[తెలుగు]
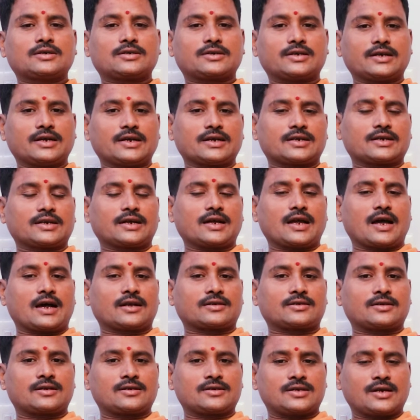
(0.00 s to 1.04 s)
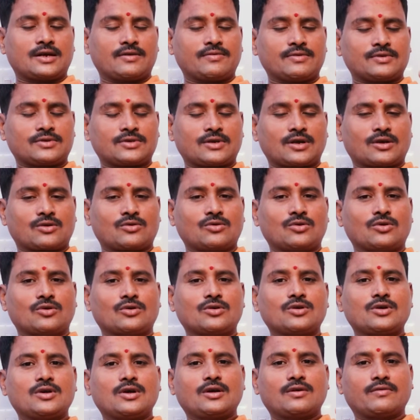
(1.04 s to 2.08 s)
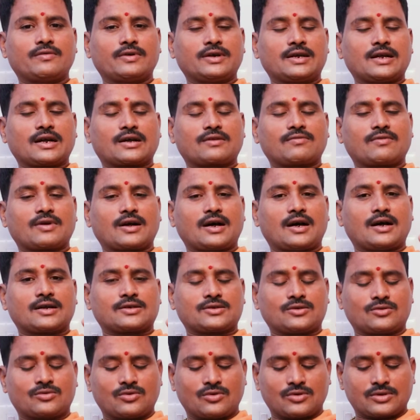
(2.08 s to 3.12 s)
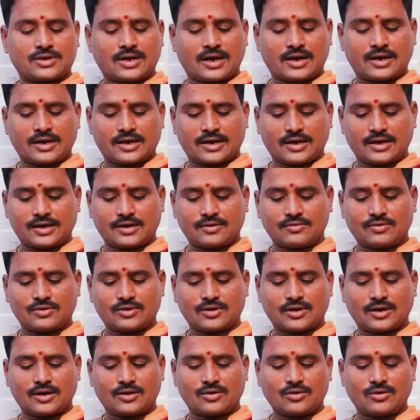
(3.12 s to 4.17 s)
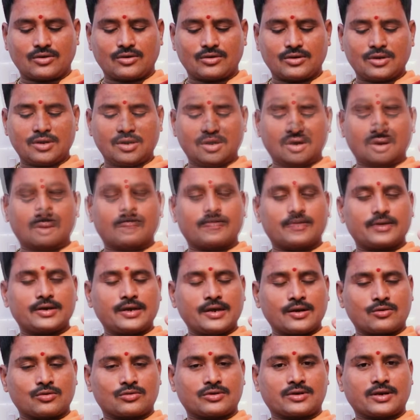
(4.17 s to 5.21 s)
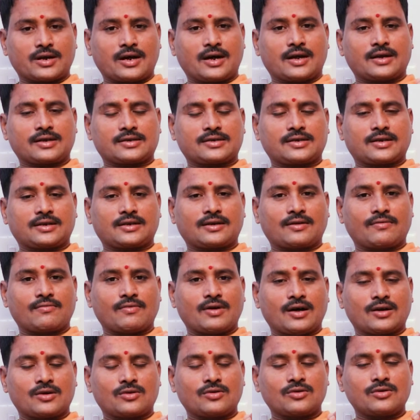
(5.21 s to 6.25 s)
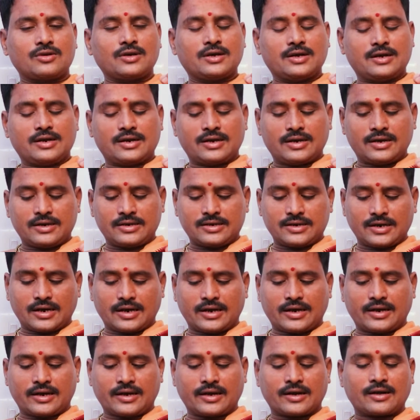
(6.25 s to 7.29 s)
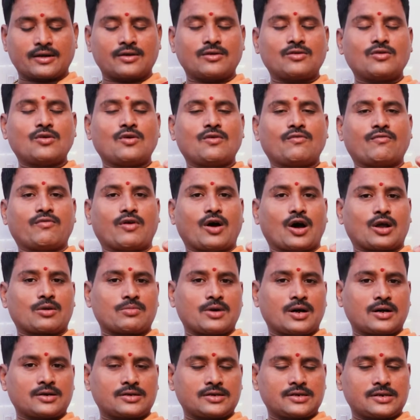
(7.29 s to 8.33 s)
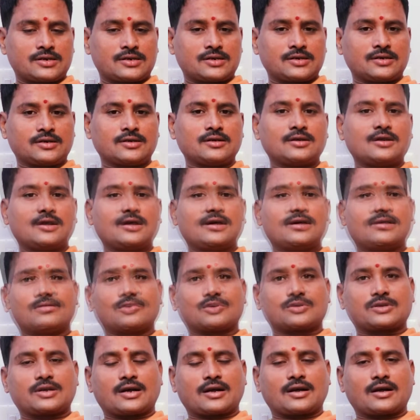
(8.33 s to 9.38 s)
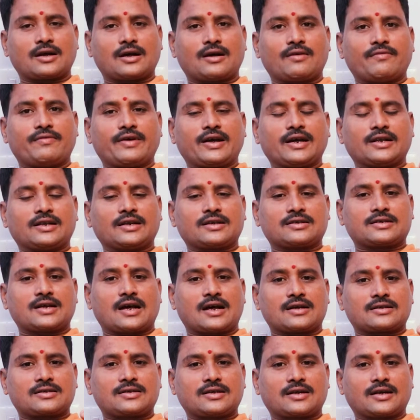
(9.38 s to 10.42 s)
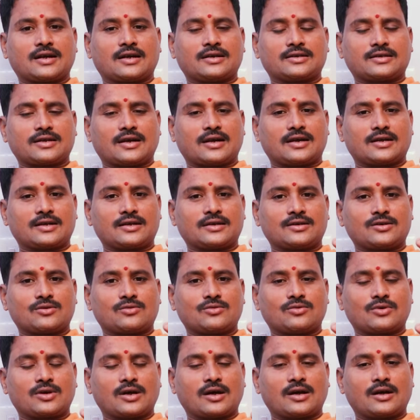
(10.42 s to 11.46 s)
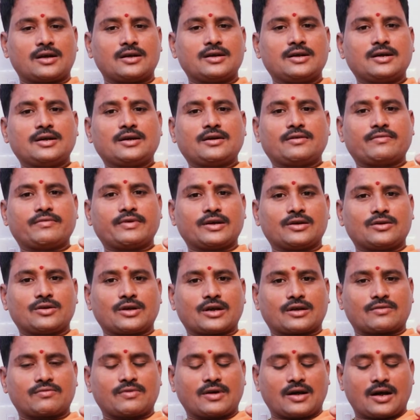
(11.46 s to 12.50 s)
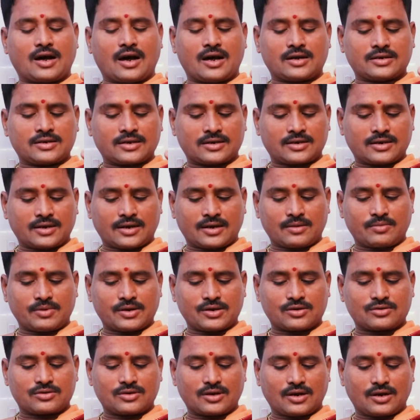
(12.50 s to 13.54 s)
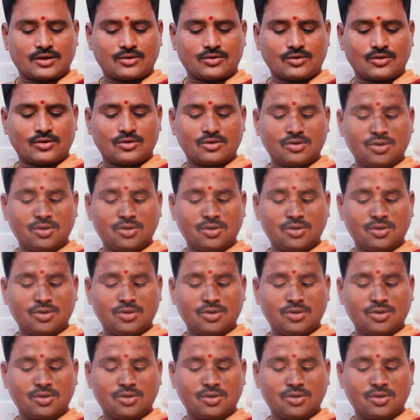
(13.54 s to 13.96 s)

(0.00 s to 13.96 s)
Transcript: తీర్థయాత్రలు సేవించుటకు వీరు ఎక్కువగా సంతోషాన్ని కలిగి ఉంటారు ఈ కుర్తిగా నక్షత్రం వారు ఇంజనీరింగ్ ఫార్మాసిస్ట్ ముఖ్యంగా వేద శాస్త్ర గణితాల ఎందు కూడా వీరు ఎక్కువగా ఆసక్తి కనబరుస్తారు